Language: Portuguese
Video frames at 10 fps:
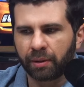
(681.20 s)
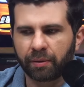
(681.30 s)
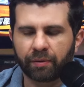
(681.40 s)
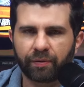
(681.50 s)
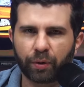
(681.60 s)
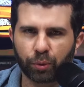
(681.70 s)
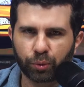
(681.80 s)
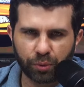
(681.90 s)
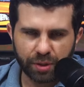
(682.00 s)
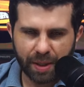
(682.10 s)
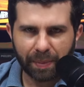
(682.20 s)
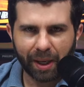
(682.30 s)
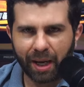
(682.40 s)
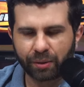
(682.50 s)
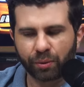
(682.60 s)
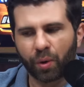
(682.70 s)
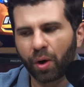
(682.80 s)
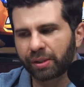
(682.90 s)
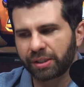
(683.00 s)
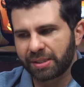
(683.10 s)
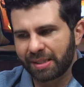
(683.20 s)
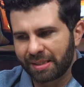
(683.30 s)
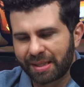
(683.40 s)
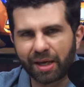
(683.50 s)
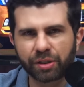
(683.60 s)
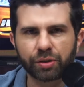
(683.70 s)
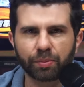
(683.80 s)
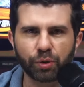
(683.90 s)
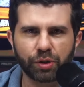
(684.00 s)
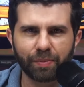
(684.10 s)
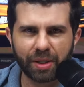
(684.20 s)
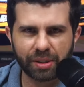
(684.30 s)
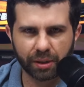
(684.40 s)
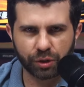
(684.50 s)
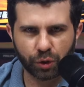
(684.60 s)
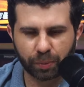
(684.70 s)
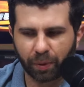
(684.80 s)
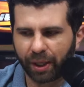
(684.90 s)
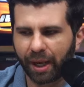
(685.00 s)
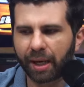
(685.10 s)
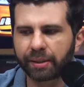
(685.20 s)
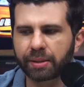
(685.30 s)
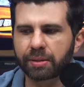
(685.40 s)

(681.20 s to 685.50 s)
ficou tudo separado. Rodas 17, multimídia de 8 polegadas,